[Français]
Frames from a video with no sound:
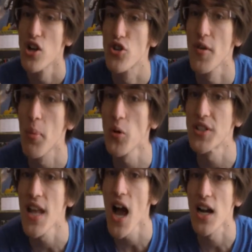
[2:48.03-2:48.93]
je vais
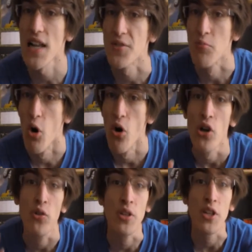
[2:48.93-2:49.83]
procéder à un classement,
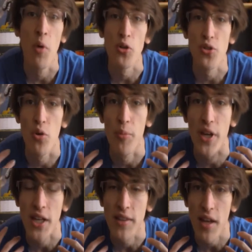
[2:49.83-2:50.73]
uniquement selon mes
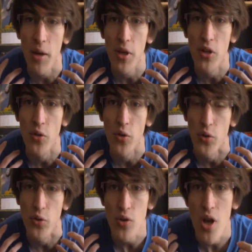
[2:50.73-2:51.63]
critères bien
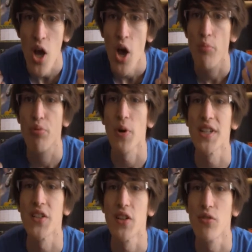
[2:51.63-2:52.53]
entendu, pour
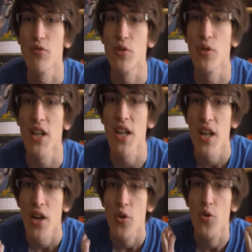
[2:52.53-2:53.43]
essayer de vous donner
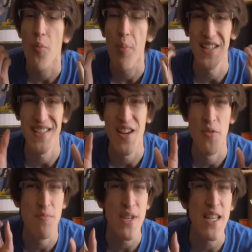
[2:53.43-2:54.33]
une parcelle
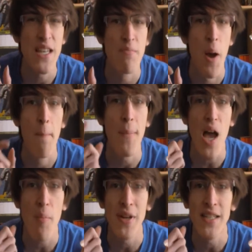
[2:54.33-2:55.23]
minime mais
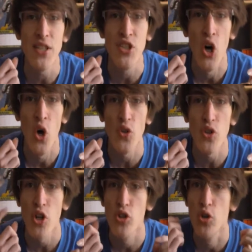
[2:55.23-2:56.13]
appétissante de